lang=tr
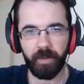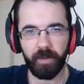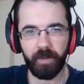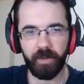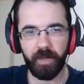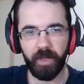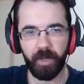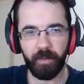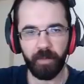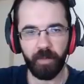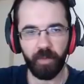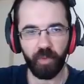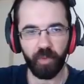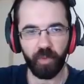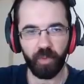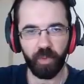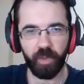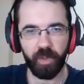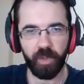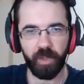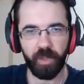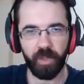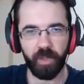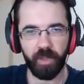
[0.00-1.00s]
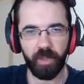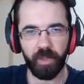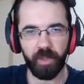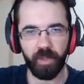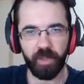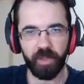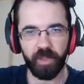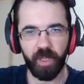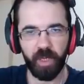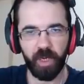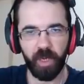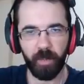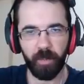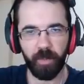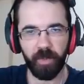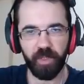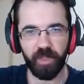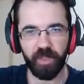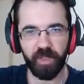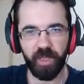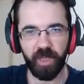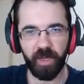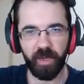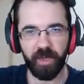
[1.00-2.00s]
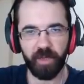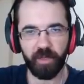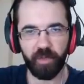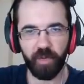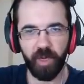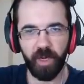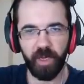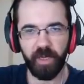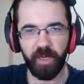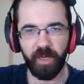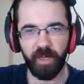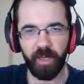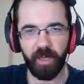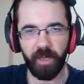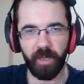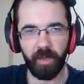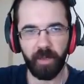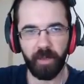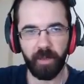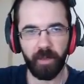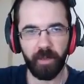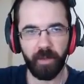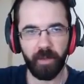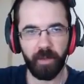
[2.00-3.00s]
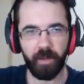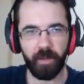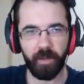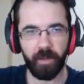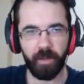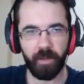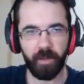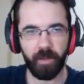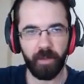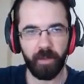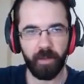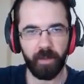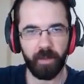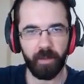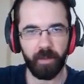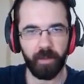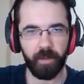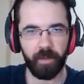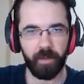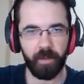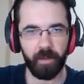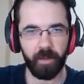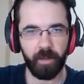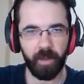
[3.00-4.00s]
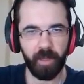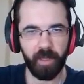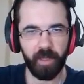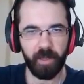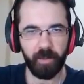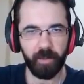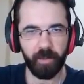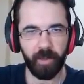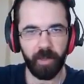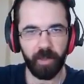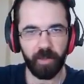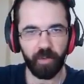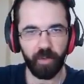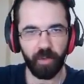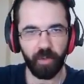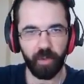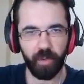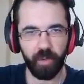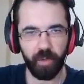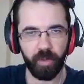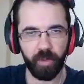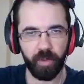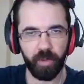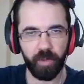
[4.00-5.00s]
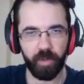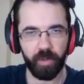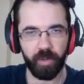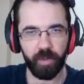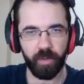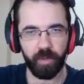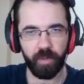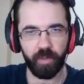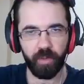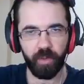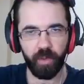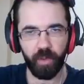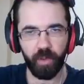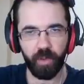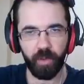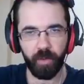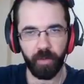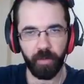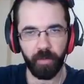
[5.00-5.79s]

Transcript: Sen bir dur. Işıklar kapalı, ışıklar restore edildi. Hayır be tüh. Tüh.